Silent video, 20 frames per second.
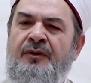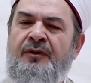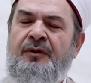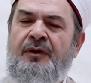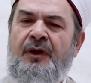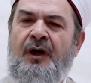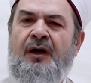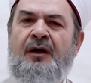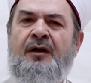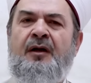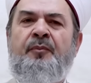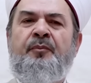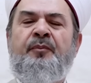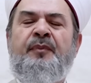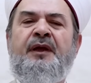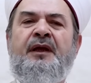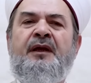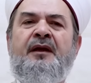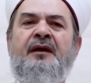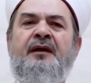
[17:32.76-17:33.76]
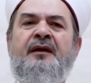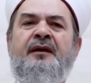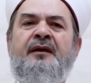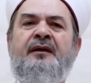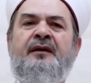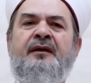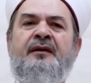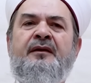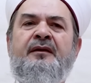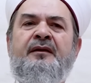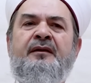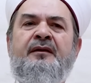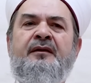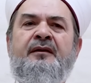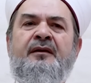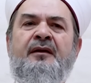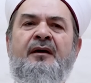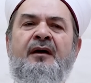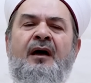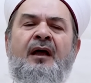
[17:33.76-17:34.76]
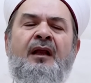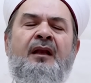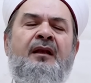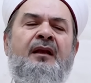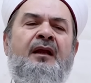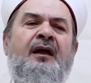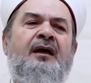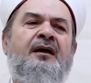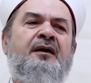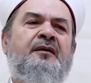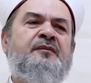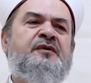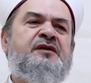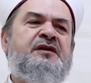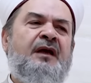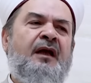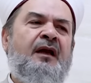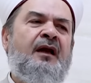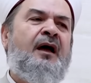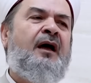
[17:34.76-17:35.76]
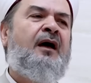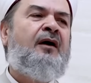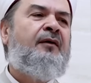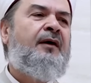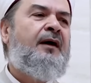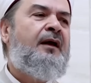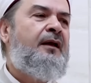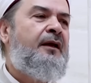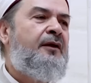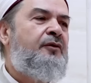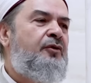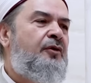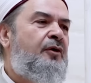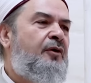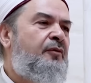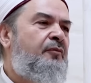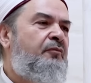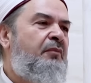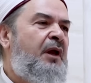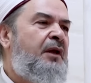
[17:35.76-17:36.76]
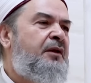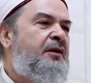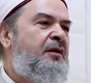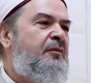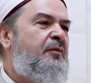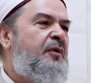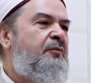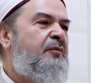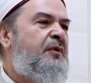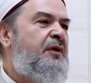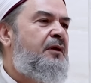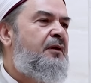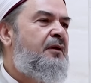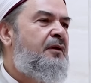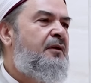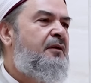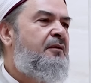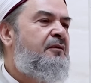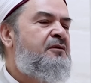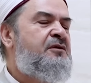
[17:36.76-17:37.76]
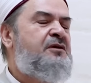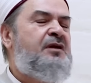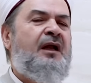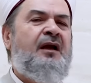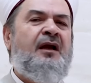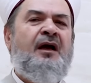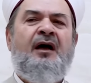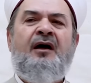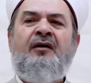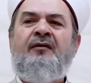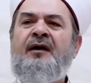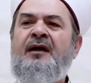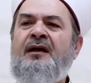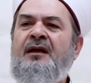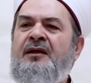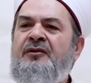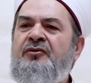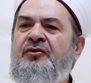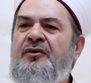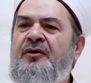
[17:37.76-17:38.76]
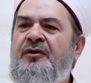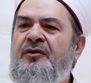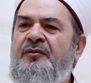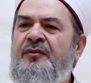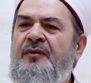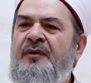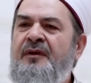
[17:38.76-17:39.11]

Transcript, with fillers: Ya Rabbi Allah'ım sana havale ediyorum. Ben kimim ki? Sana havale ediyorum.